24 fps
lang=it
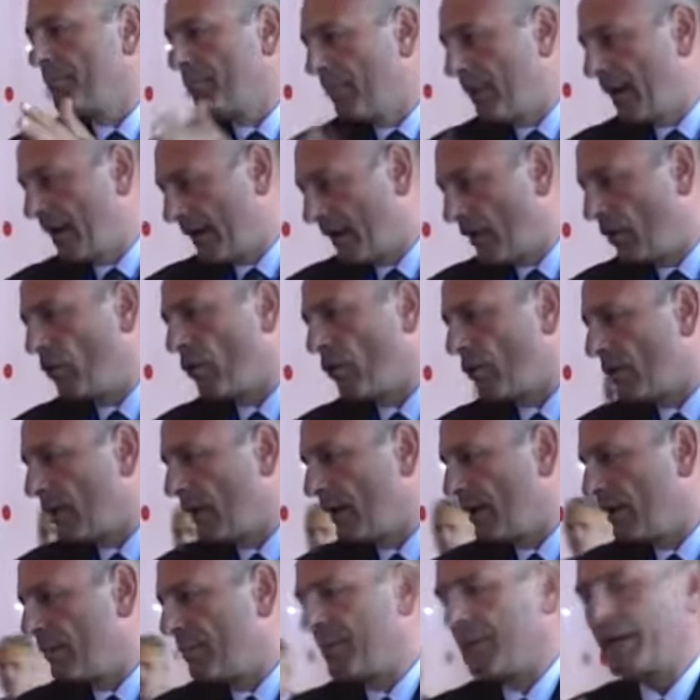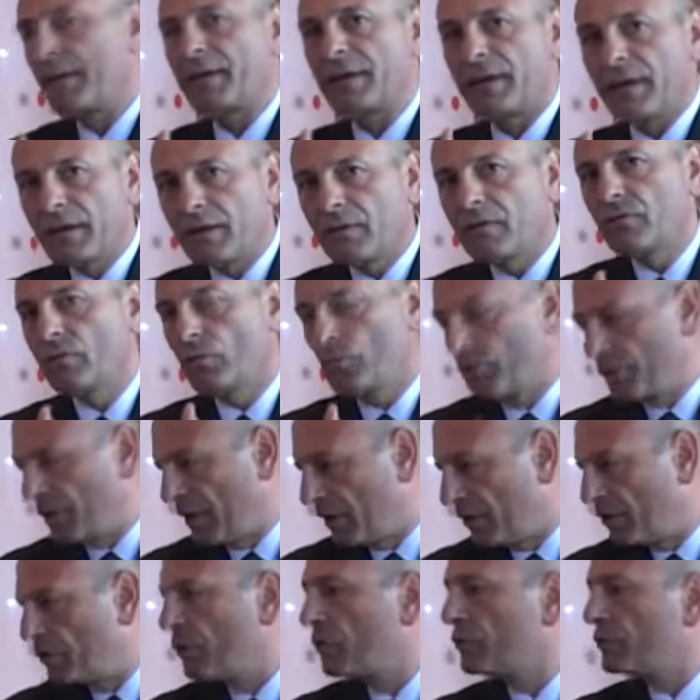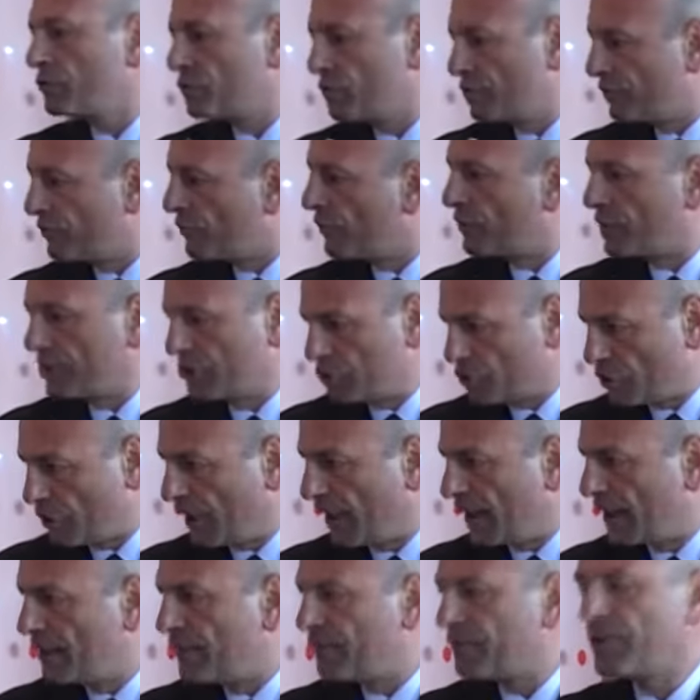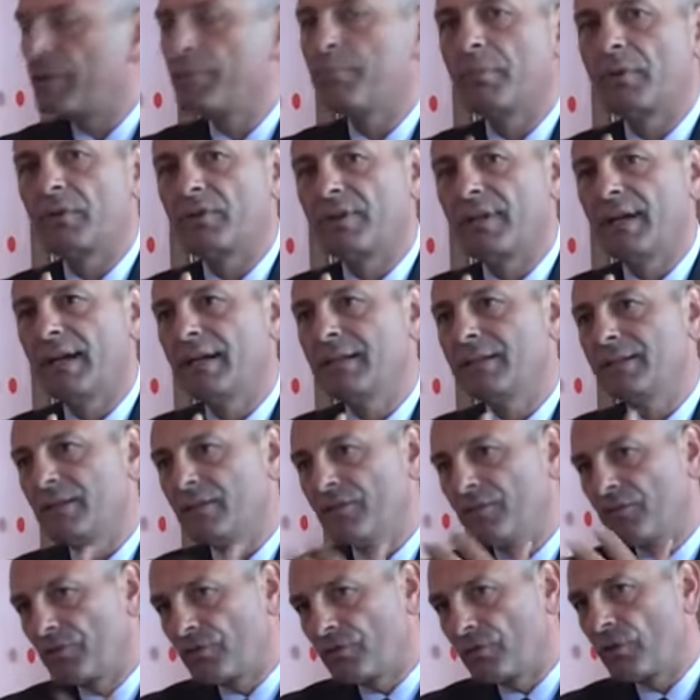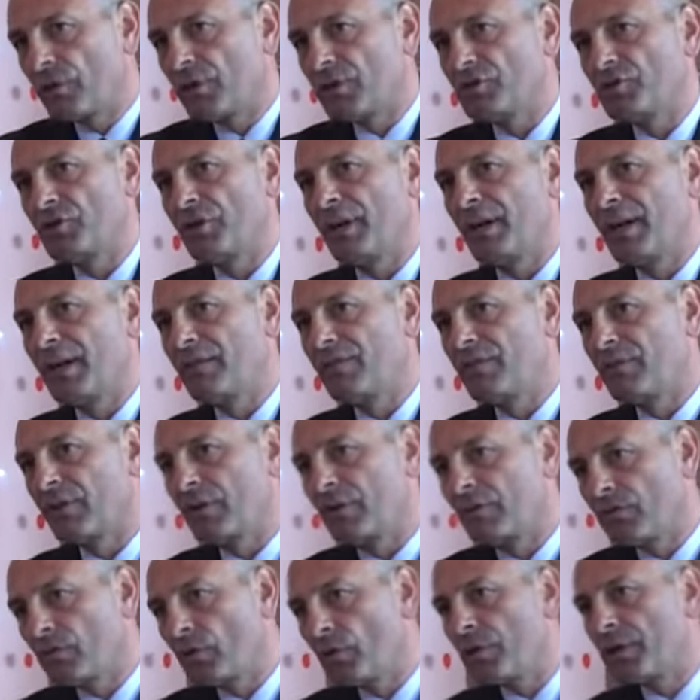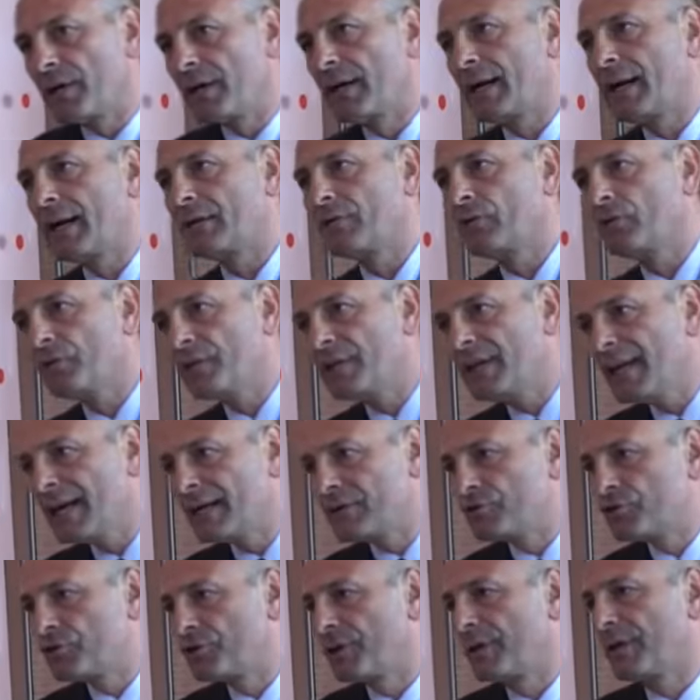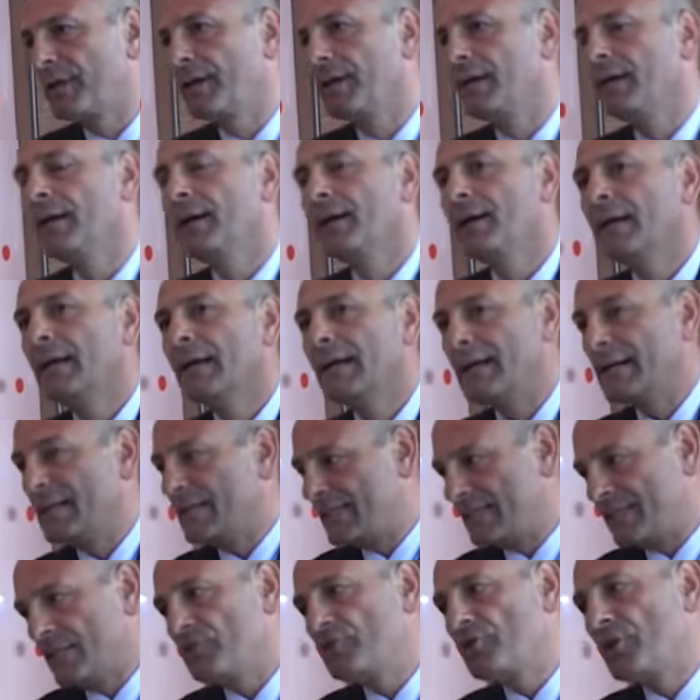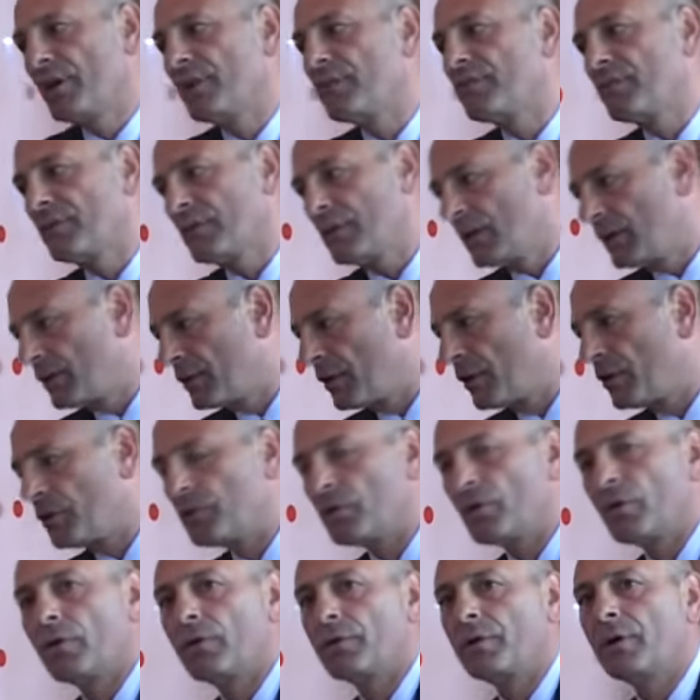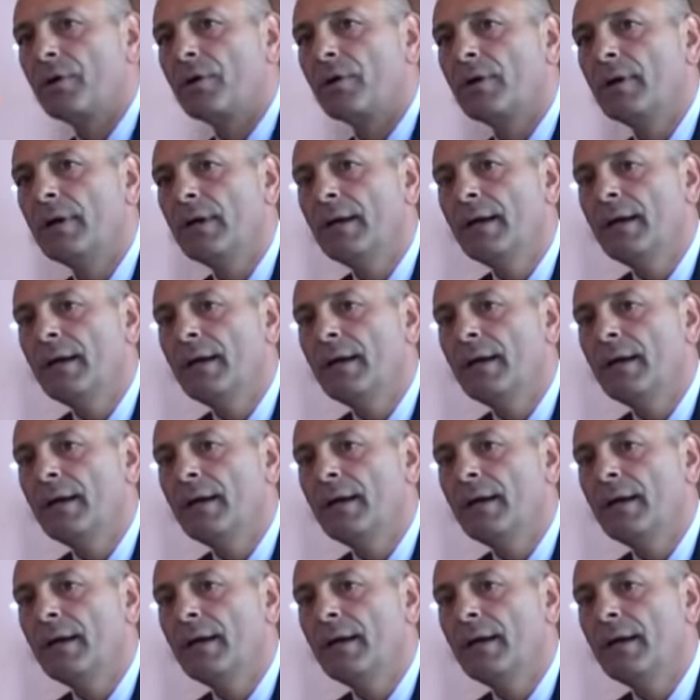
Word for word: buy local perché sul territorio ci sono eccellenze importanti, ci sono eccellenze che sono in grado di leggere le esigenze del territorio